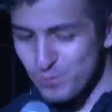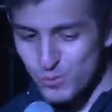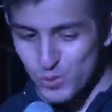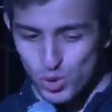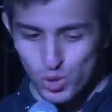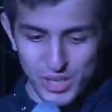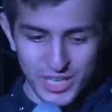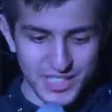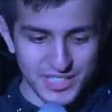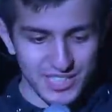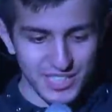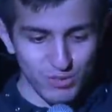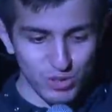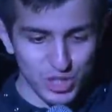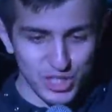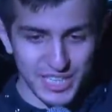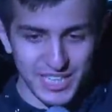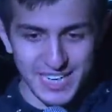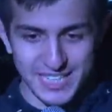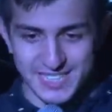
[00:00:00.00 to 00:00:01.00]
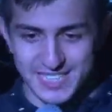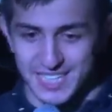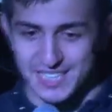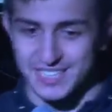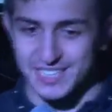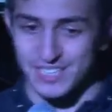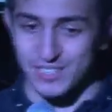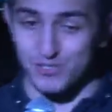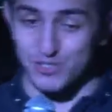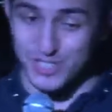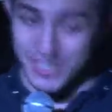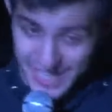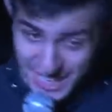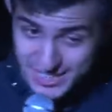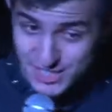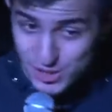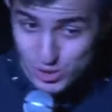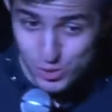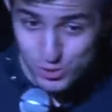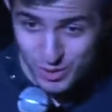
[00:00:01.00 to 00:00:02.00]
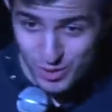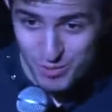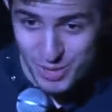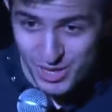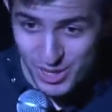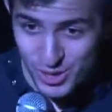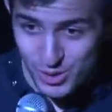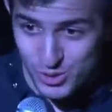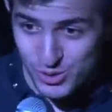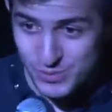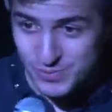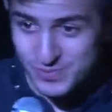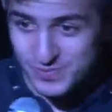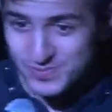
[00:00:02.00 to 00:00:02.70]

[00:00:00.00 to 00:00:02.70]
Многие девушки хотят э, взять эту фамилию.